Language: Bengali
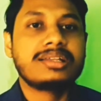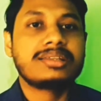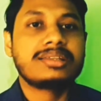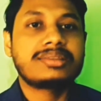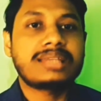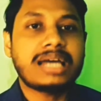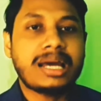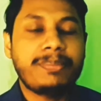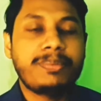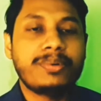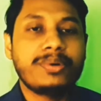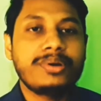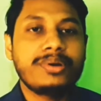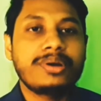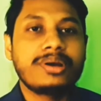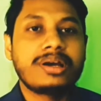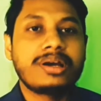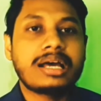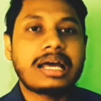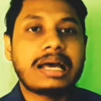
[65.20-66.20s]
তারপর
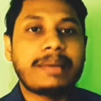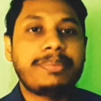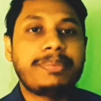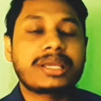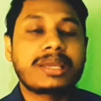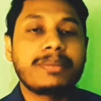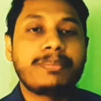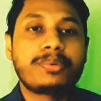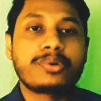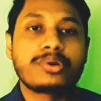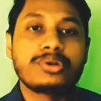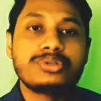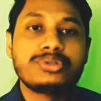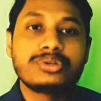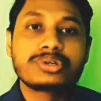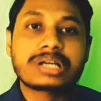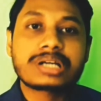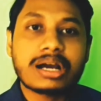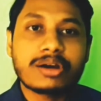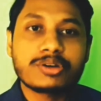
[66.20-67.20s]
আপনাকে
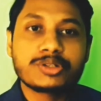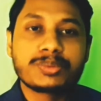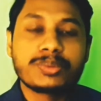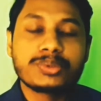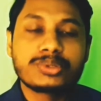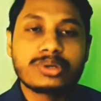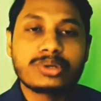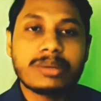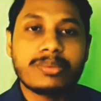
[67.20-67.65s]
প্রয়োজনীয় কাগজপত্র